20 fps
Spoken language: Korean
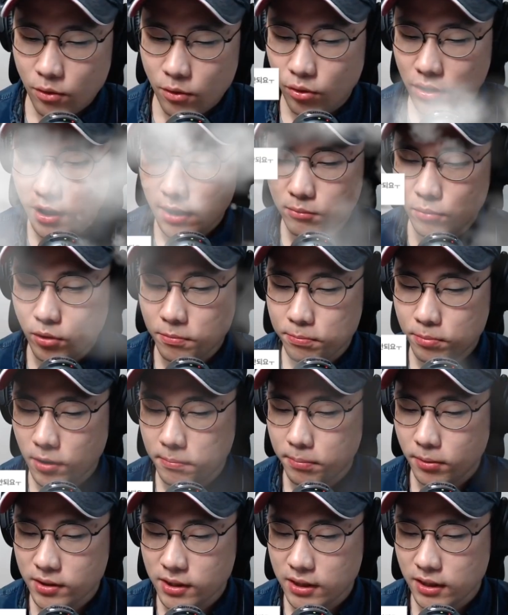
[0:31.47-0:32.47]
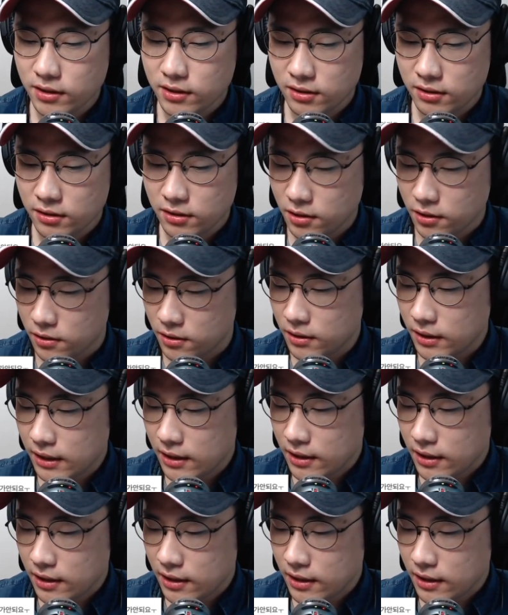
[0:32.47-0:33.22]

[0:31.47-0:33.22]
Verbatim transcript: 월간 목표 퍼센트는요.